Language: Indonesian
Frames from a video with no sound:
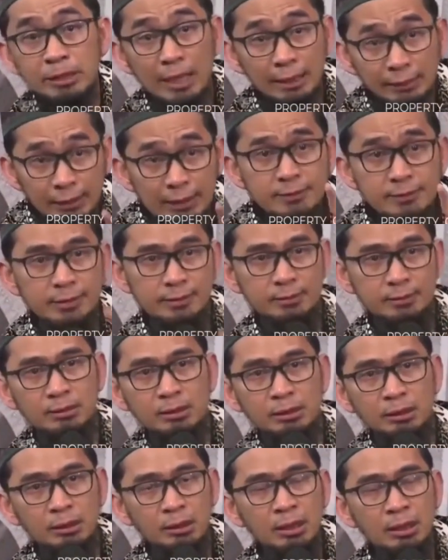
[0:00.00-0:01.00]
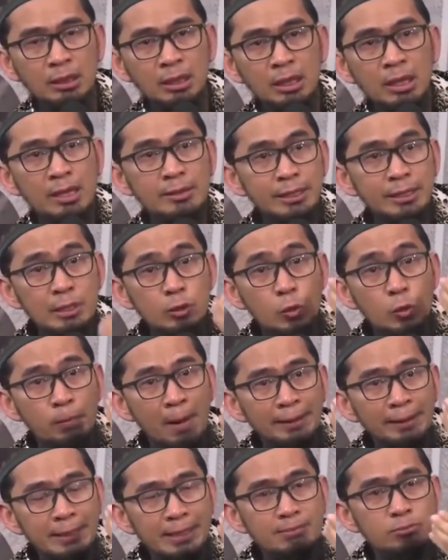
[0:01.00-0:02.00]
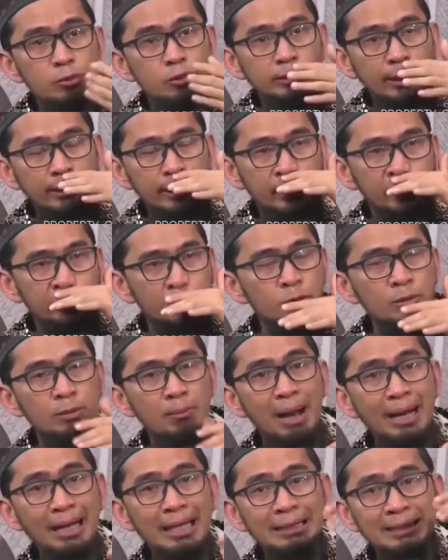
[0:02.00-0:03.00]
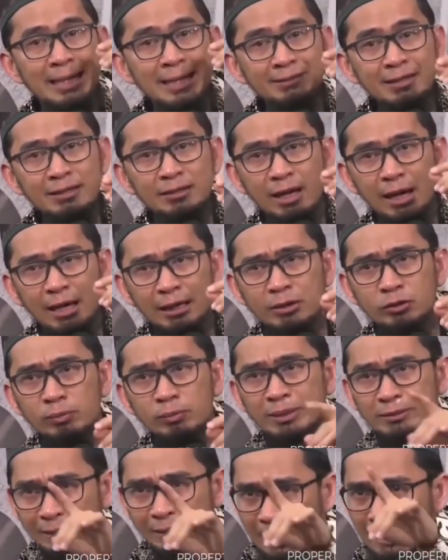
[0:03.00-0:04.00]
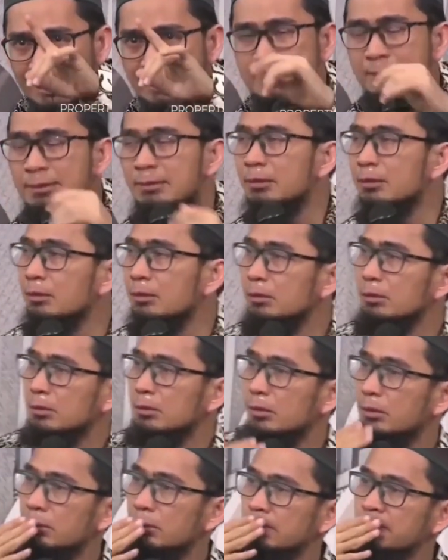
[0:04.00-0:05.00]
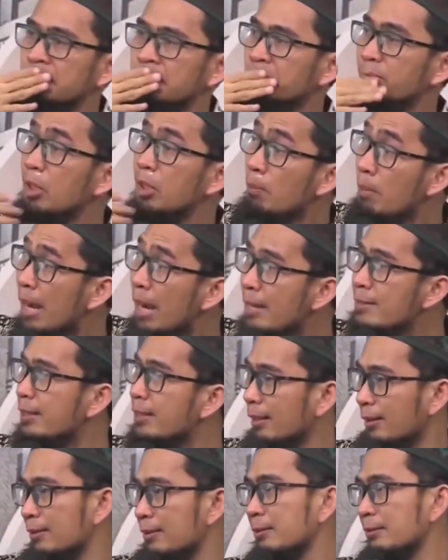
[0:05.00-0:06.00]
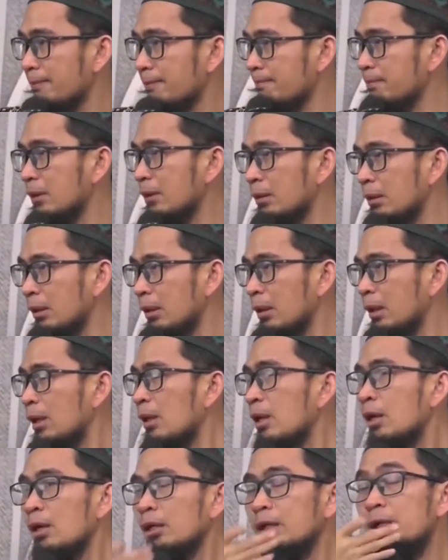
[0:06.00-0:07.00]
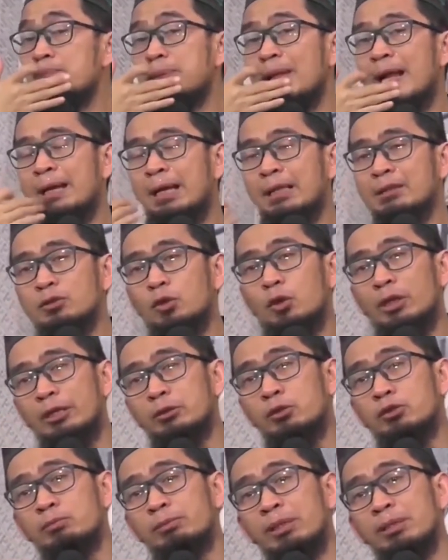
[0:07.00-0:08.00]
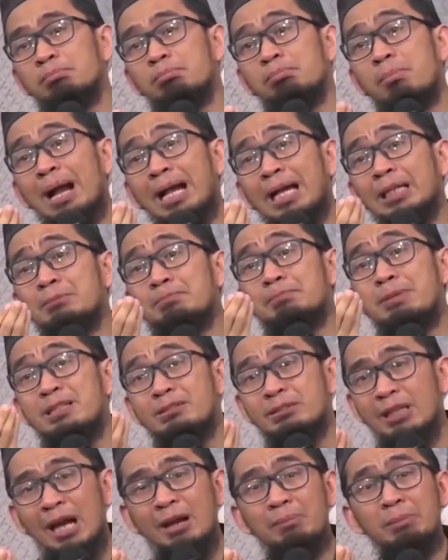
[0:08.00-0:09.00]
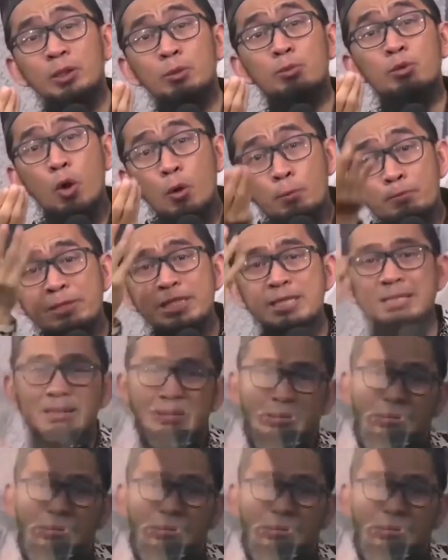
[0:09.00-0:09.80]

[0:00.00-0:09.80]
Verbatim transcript: saat krisis jadi rupanya ibu saya itu makan nasi sehari cuma sekali beliau mengajar di berangkat sekolah itu cuma makan pisang minum kopi